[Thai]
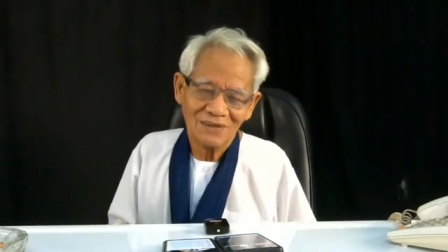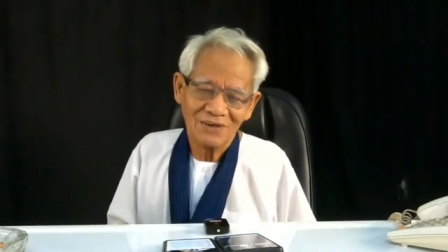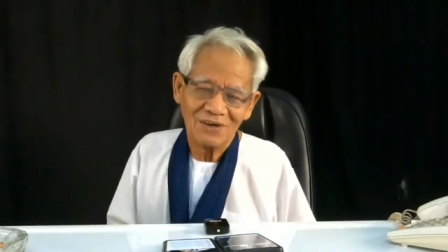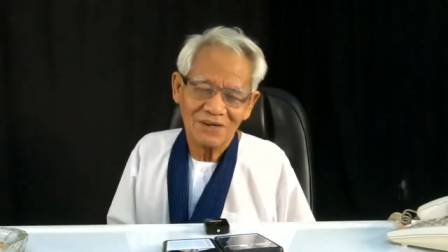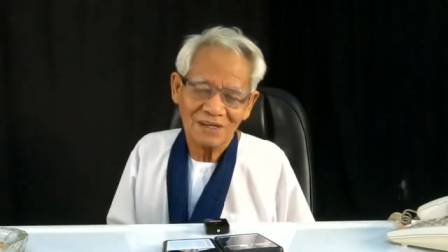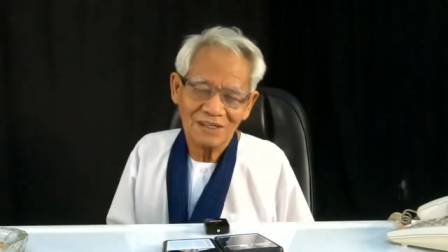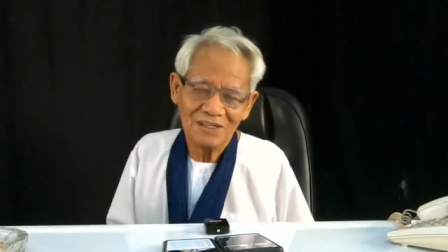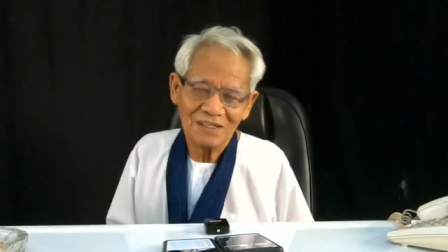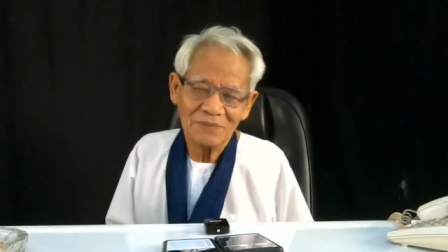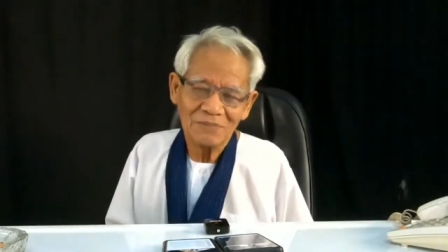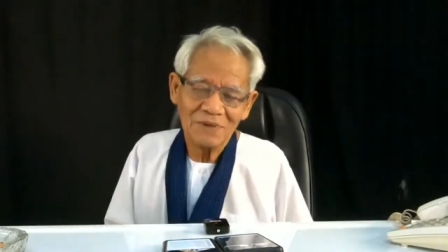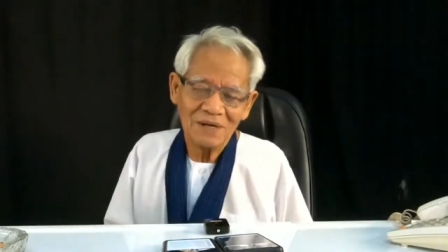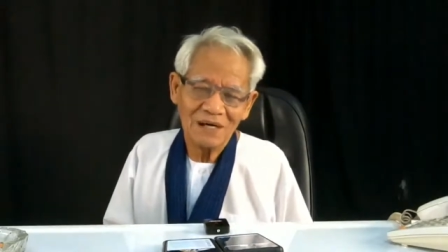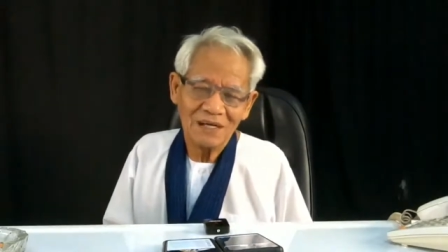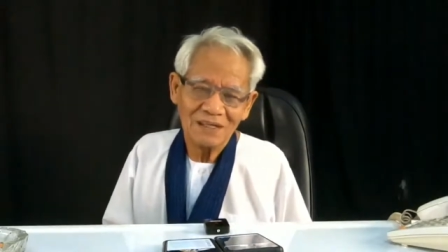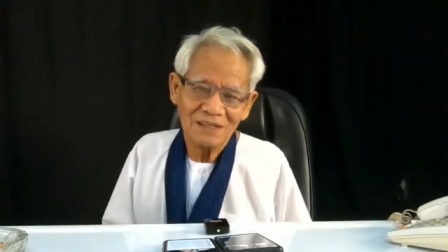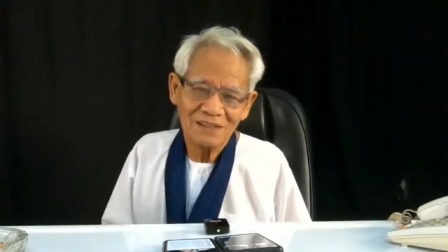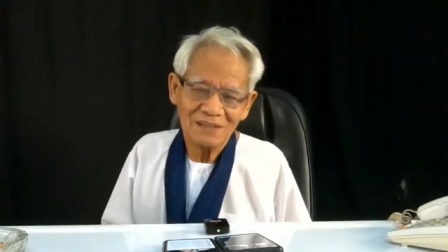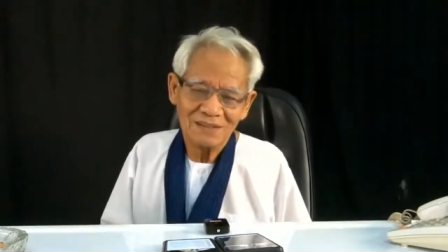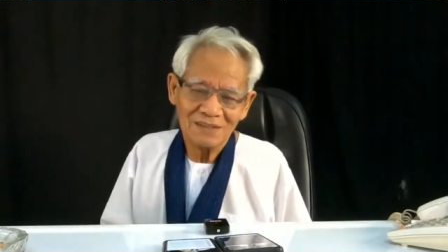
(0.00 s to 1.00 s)
ก็อธิ
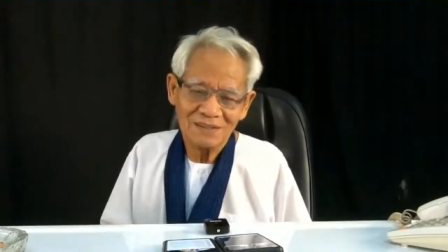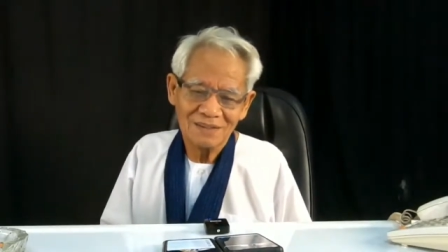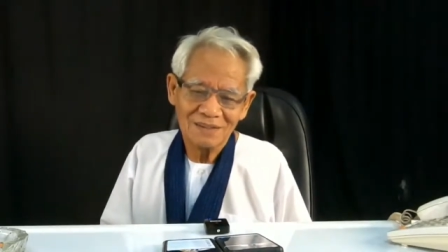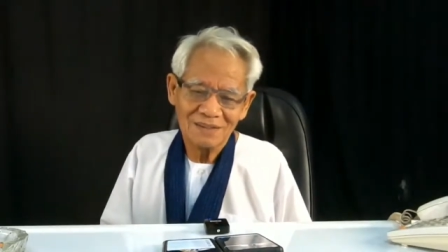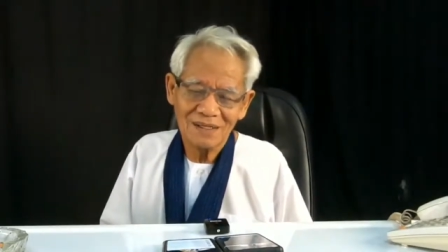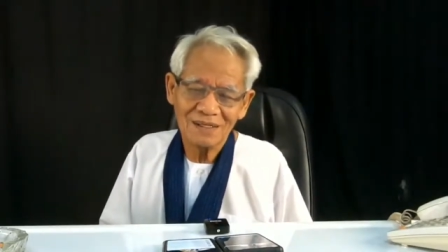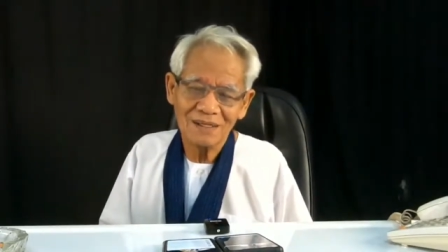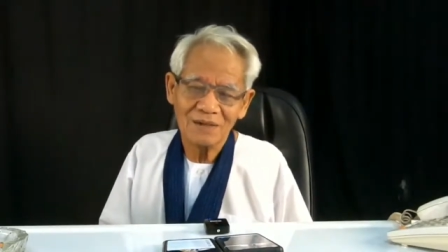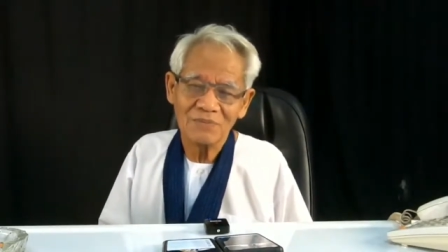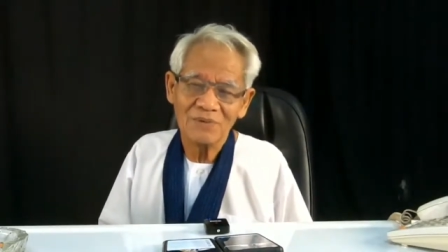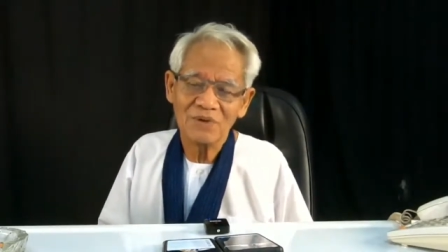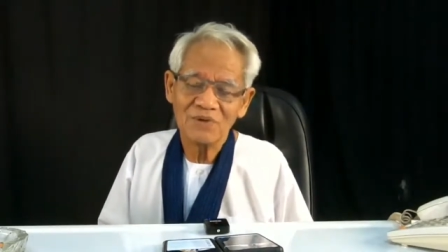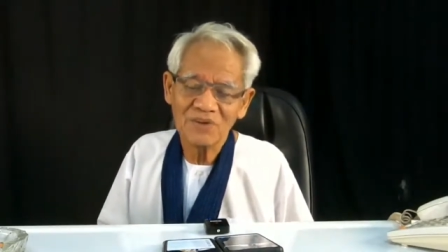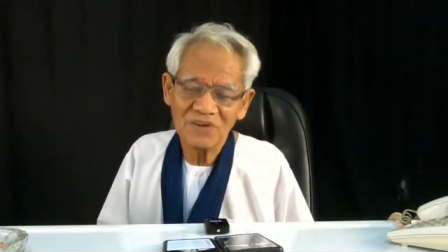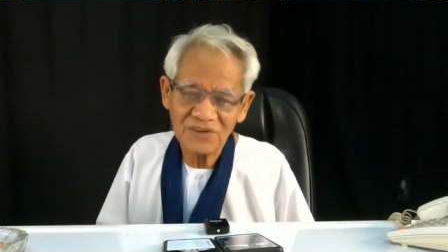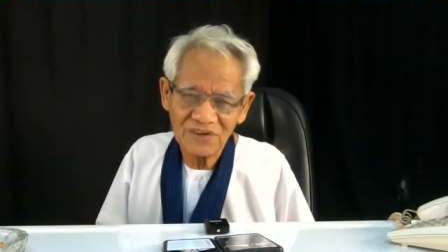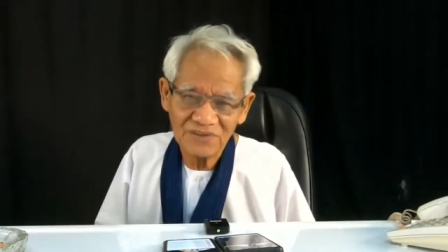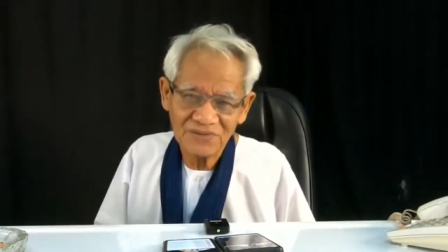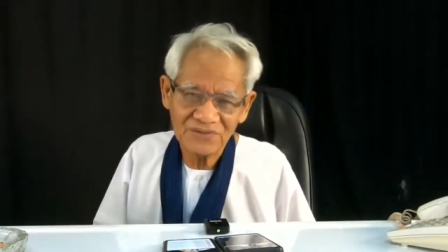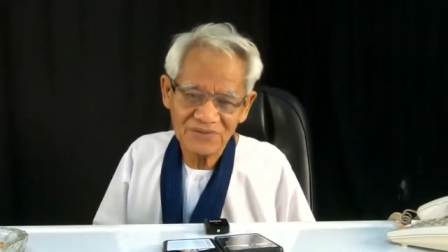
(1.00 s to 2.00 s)
บายในระดับนิว
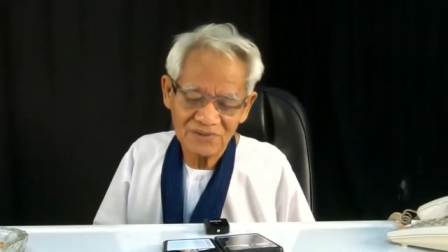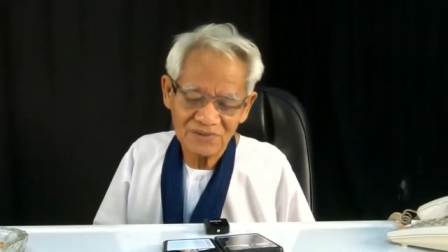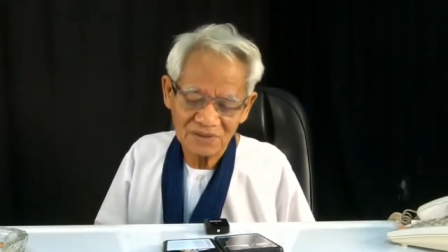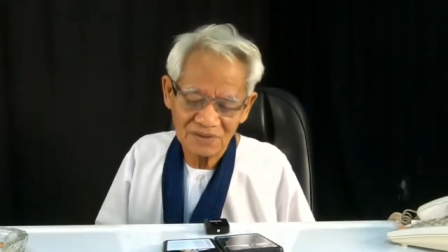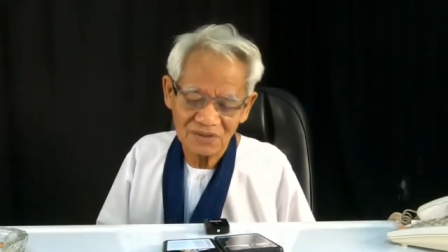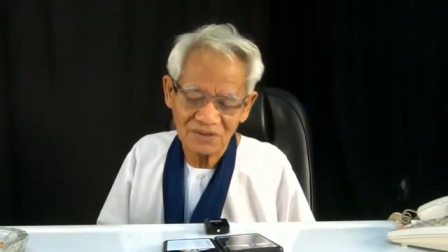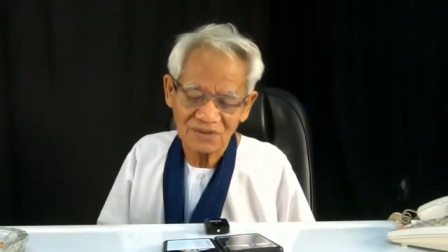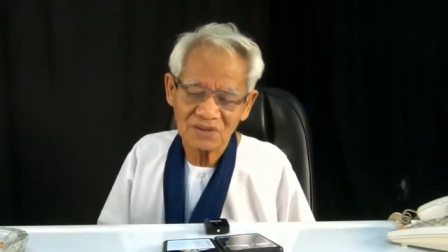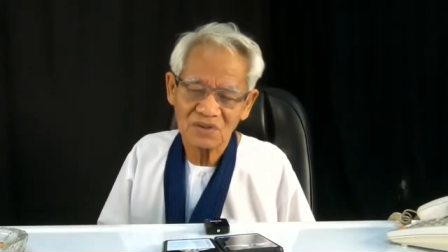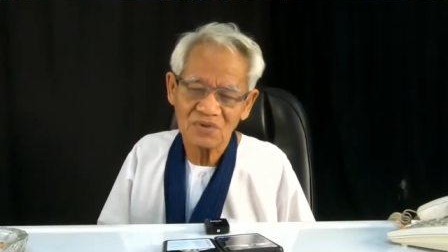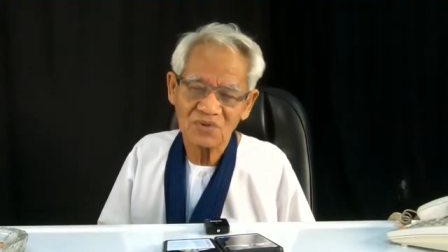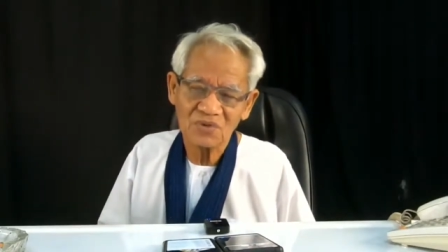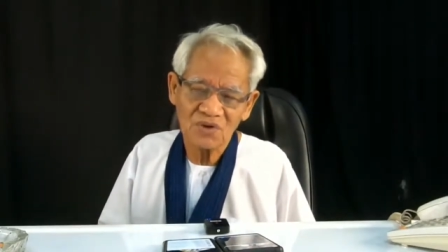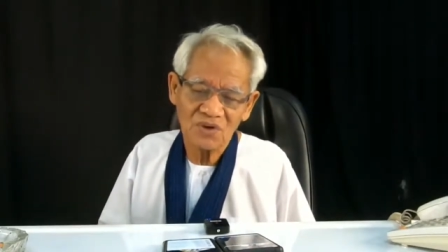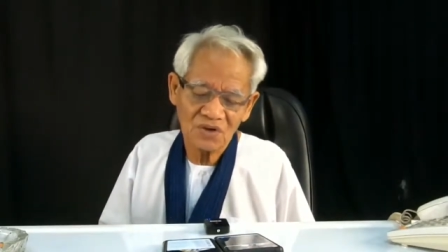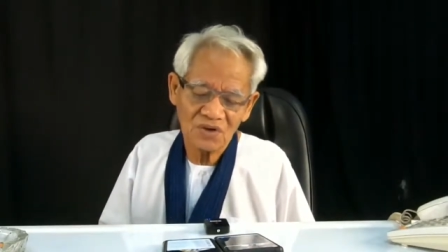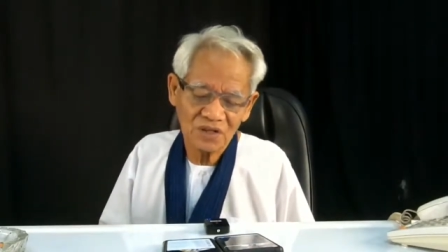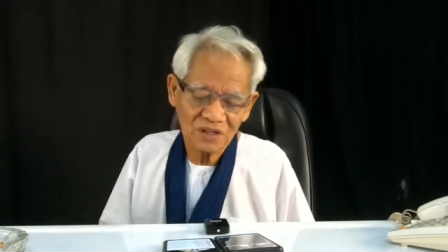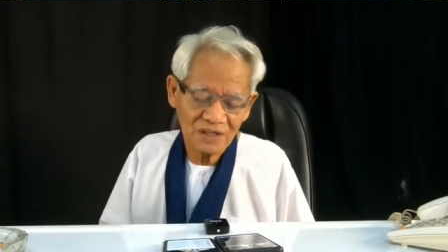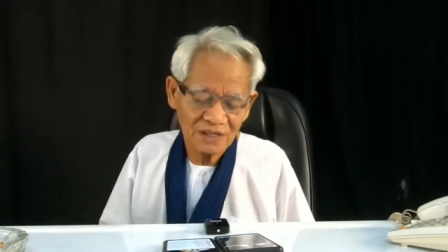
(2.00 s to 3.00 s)
เคลียสจึงจะรู้
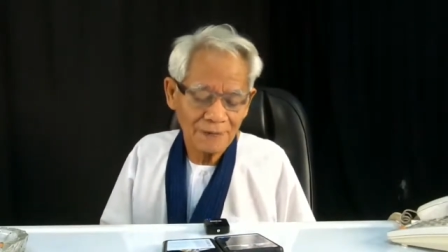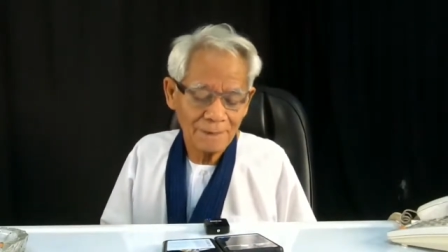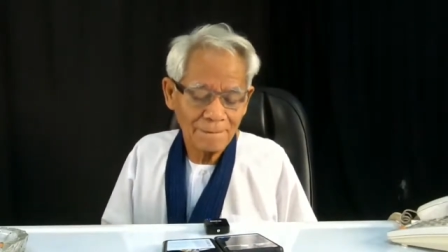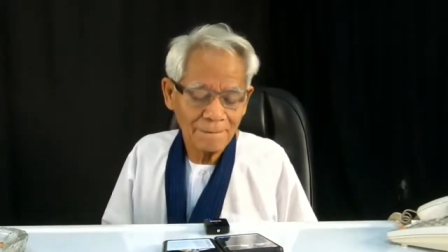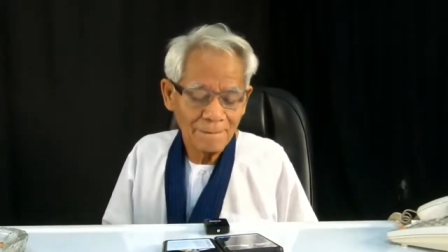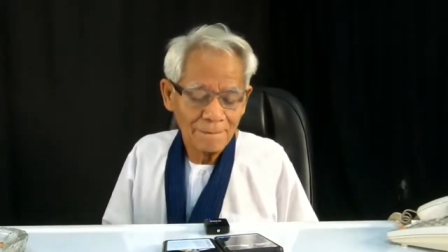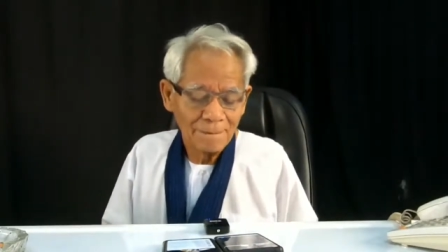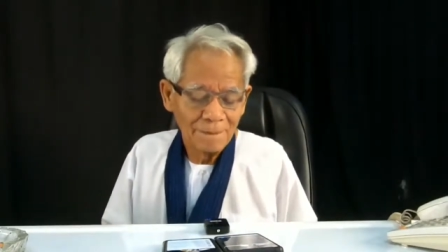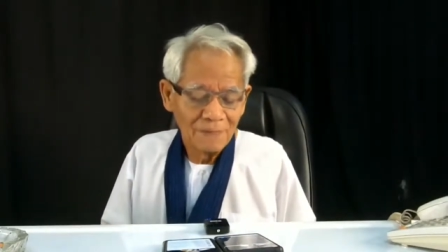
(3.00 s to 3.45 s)
ออกนะครับ